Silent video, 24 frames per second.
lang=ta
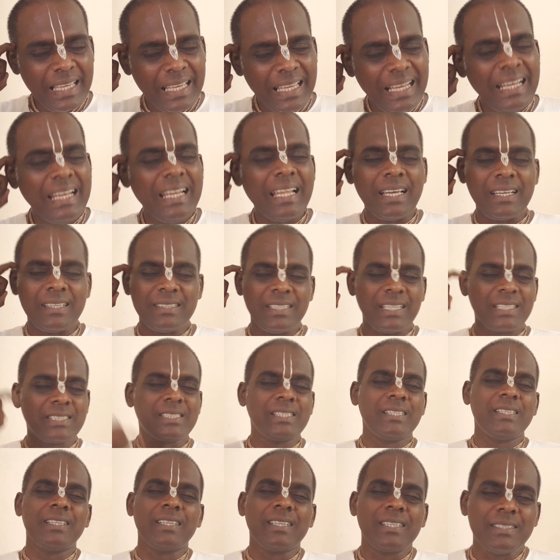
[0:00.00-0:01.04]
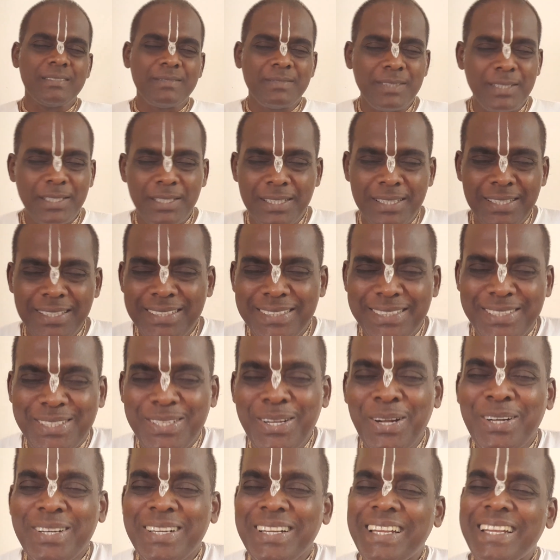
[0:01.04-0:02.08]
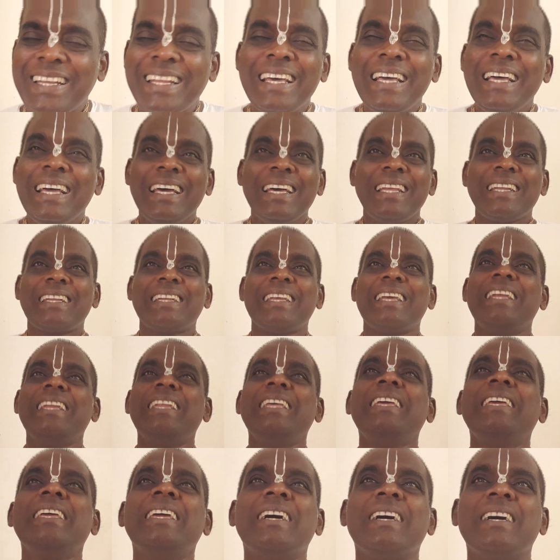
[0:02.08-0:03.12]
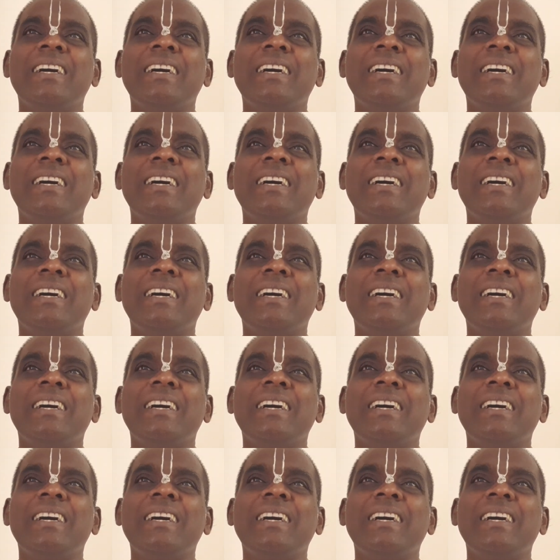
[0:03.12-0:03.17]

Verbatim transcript: இல்லை தக்ஷனுக்கு இஸ் நாட் ரியலி